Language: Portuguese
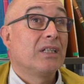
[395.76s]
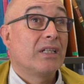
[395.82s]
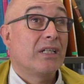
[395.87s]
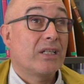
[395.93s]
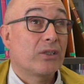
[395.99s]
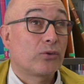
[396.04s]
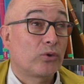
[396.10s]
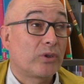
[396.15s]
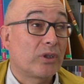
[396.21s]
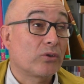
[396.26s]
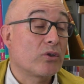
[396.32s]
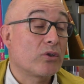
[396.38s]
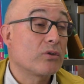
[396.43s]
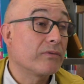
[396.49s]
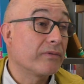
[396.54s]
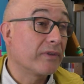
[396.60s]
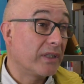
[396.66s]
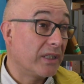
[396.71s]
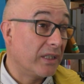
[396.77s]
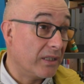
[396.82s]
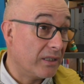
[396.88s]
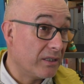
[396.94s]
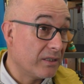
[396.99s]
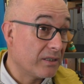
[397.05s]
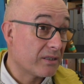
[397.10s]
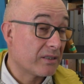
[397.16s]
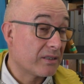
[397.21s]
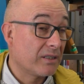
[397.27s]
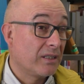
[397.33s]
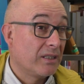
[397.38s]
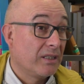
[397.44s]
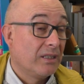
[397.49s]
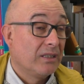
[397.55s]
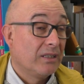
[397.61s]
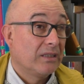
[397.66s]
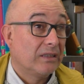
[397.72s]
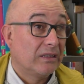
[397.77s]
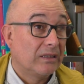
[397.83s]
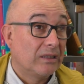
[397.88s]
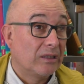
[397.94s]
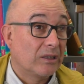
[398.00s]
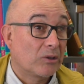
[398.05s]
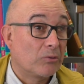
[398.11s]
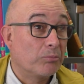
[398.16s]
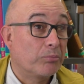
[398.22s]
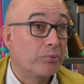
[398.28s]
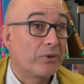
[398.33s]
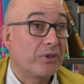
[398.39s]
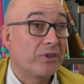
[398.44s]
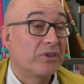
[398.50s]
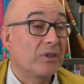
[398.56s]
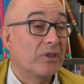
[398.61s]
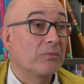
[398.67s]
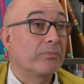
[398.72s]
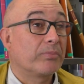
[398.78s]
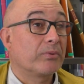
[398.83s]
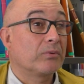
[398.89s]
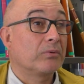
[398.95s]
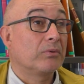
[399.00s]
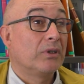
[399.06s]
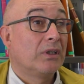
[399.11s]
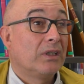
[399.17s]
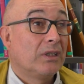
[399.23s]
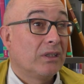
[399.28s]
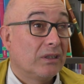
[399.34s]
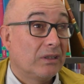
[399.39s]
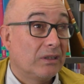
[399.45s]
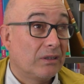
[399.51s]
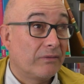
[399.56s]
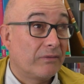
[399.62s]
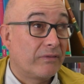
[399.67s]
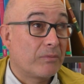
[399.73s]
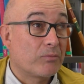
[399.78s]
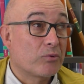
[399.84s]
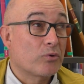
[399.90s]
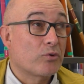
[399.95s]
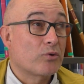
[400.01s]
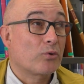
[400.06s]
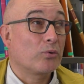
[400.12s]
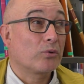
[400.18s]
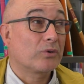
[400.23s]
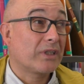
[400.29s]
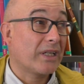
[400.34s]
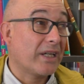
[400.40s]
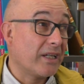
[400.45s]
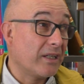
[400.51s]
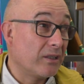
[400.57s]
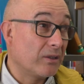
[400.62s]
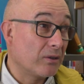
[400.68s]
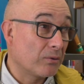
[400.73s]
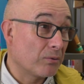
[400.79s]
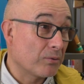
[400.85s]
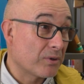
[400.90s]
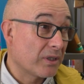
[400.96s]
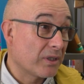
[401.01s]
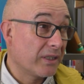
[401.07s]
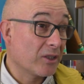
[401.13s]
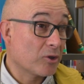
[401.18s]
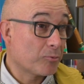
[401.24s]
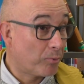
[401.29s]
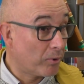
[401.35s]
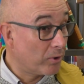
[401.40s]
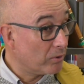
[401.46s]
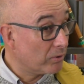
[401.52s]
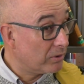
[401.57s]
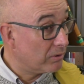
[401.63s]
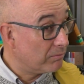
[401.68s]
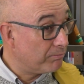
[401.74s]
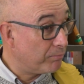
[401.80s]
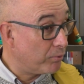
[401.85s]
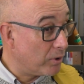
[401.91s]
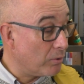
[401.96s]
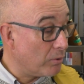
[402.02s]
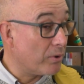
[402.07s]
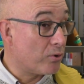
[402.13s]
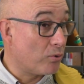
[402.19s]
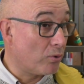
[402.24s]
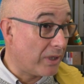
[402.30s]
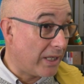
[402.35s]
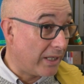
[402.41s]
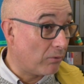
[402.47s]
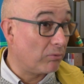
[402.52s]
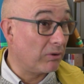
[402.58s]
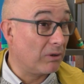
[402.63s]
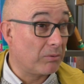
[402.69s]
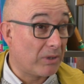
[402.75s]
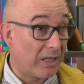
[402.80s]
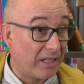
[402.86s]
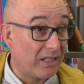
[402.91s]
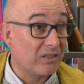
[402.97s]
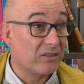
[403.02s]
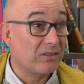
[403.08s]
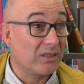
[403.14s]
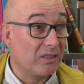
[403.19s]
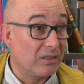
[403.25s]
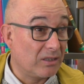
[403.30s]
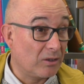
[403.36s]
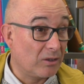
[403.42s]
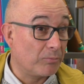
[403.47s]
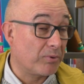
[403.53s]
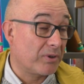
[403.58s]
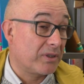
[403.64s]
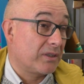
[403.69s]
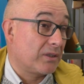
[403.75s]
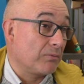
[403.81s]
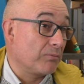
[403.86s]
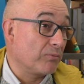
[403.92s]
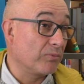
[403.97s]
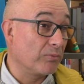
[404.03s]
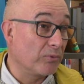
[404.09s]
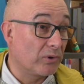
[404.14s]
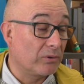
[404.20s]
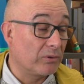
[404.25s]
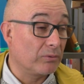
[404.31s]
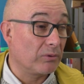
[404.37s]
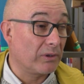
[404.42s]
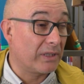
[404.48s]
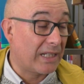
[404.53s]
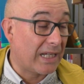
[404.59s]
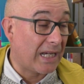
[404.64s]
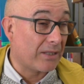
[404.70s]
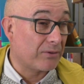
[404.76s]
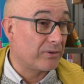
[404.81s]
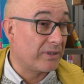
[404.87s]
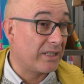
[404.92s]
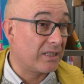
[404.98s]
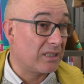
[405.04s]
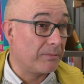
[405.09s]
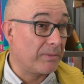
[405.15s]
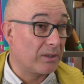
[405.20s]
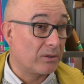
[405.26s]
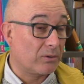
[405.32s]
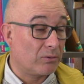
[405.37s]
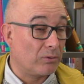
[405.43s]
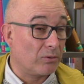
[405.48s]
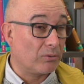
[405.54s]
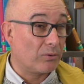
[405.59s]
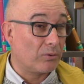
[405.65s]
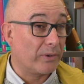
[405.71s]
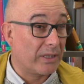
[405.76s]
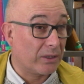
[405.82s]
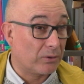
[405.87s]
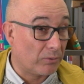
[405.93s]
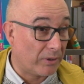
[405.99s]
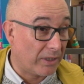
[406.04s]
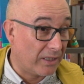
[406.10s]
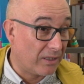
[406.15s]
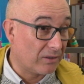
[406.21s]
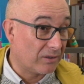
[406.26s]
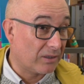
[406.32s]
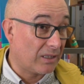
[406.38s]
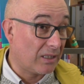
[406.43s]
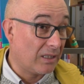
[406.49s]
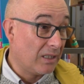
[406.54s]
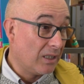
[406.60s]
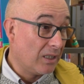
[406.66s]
associações juvenis, como por exemplo eh, vemos os escuteiros, eles podiam, podiam ajudar e colaborar nesse sentido, porque estão muito ligados diretamente com, com a natureza.